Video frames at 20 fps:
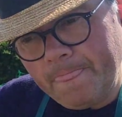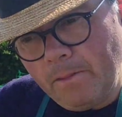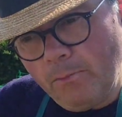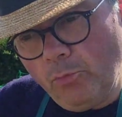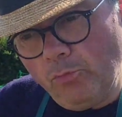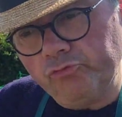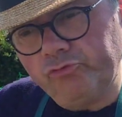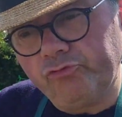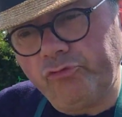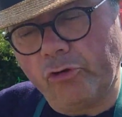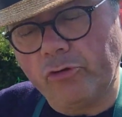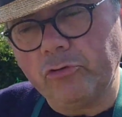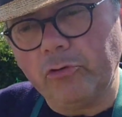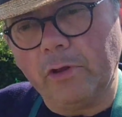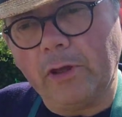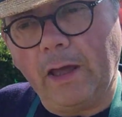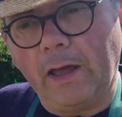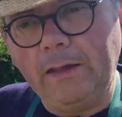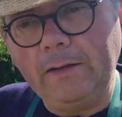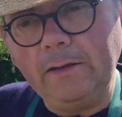mon stock de
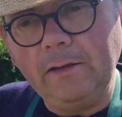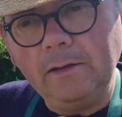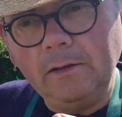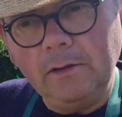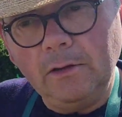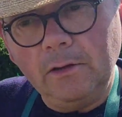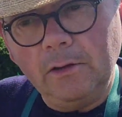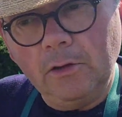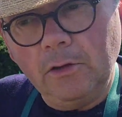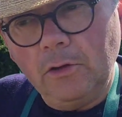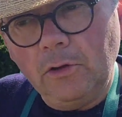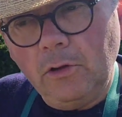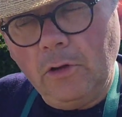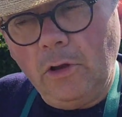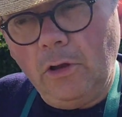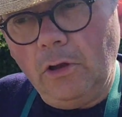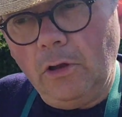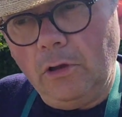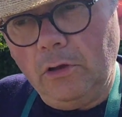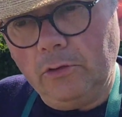graines
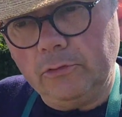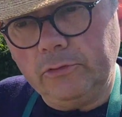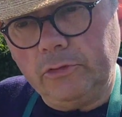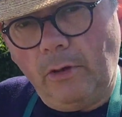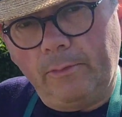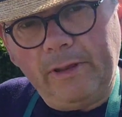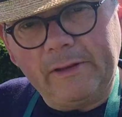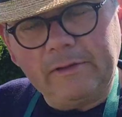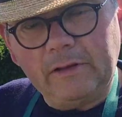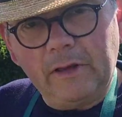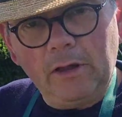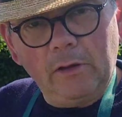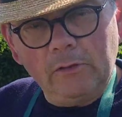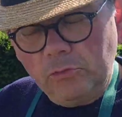euh, dans ma terre.